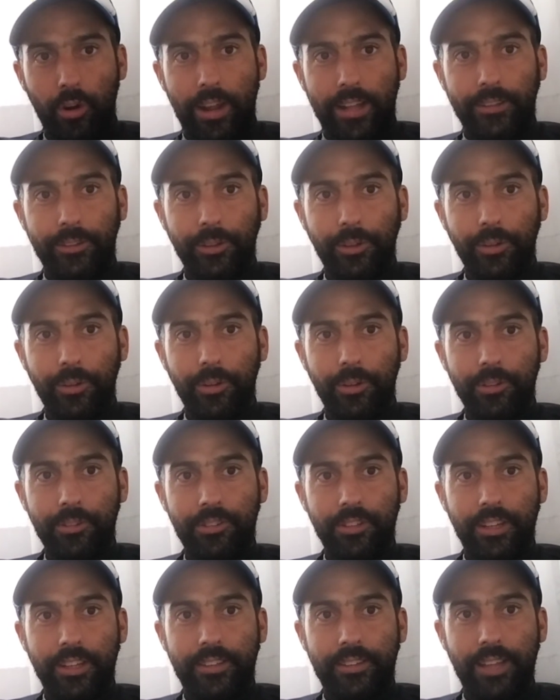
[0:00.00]
Hola a
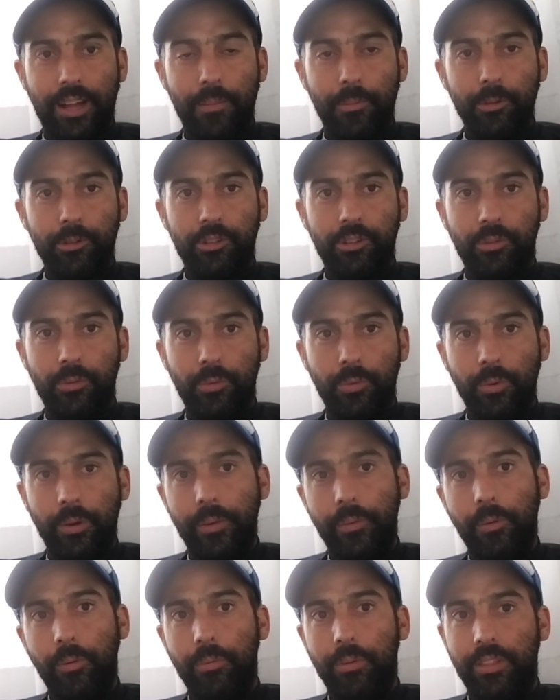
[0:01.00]
todos, estamos en un
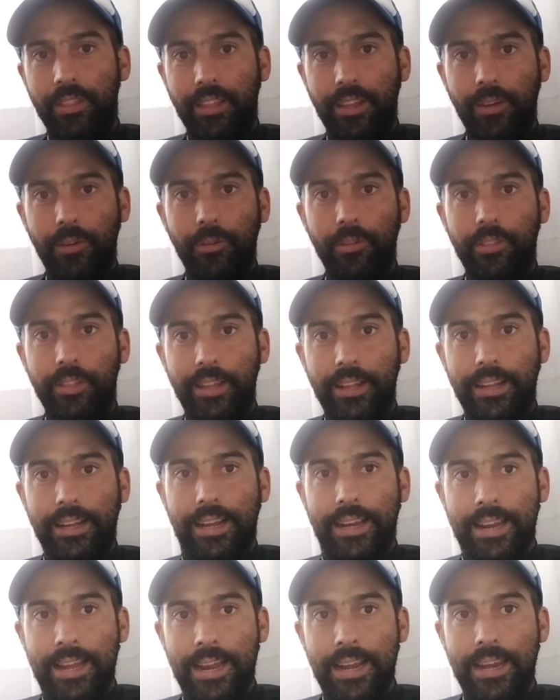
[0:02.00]
nuevo video del
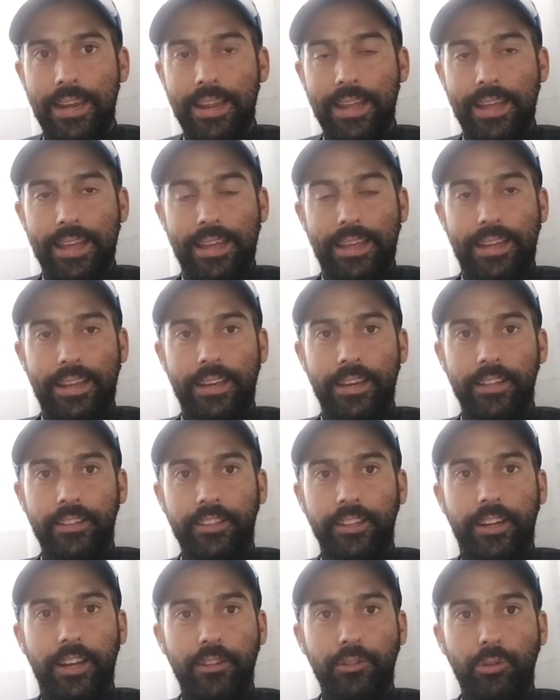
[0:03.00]
canal. En
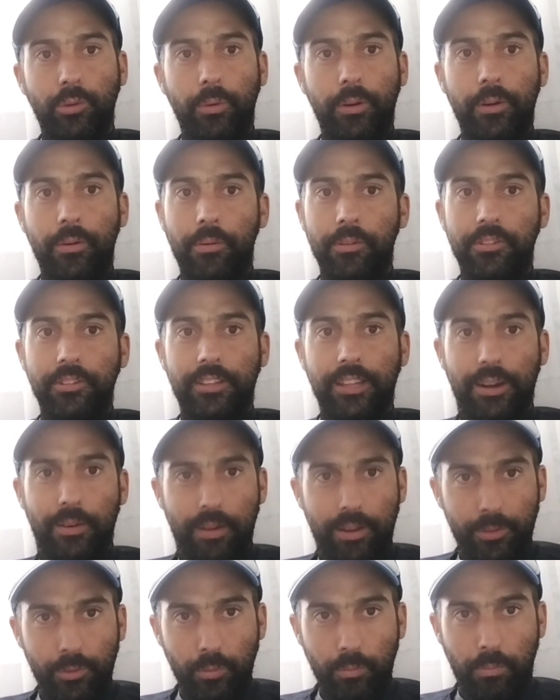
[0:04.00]
este caso, bueno, vamos a estar
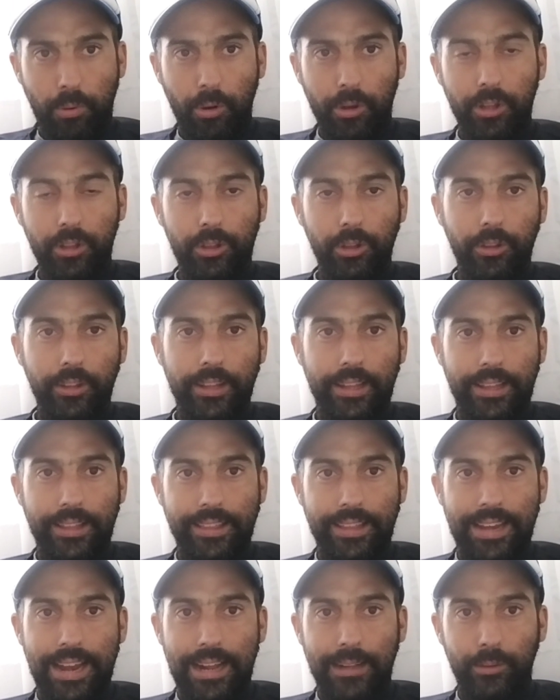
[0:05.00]
hablando un poquito
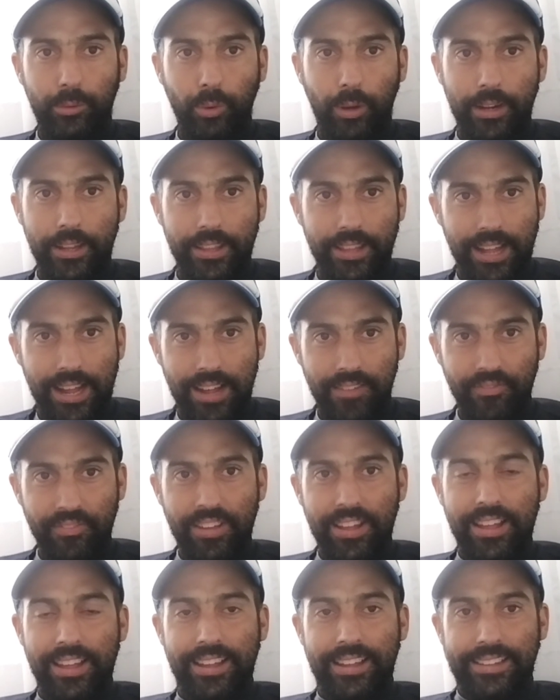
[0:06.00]
de, la actualidad
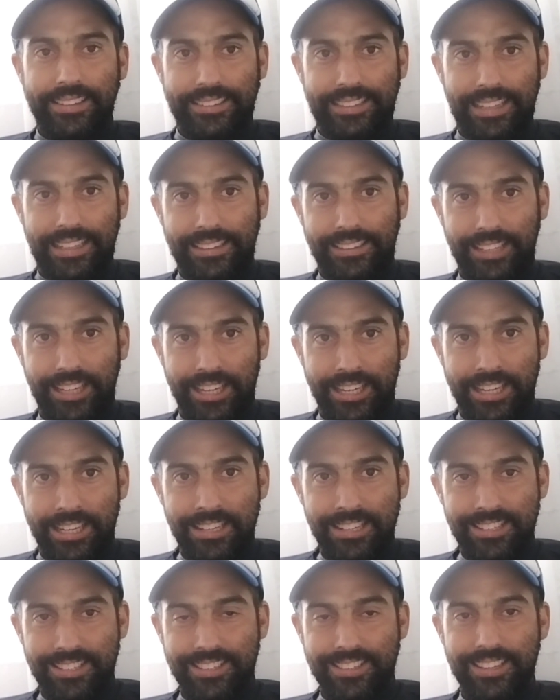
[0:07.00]
del
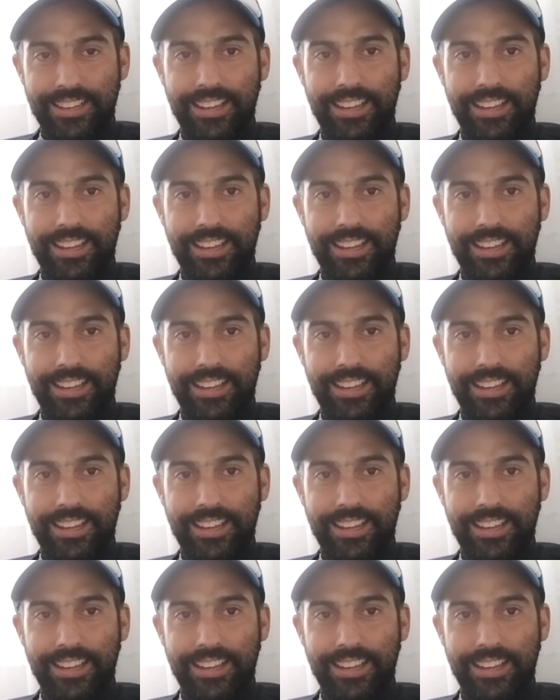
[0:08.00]
tenis.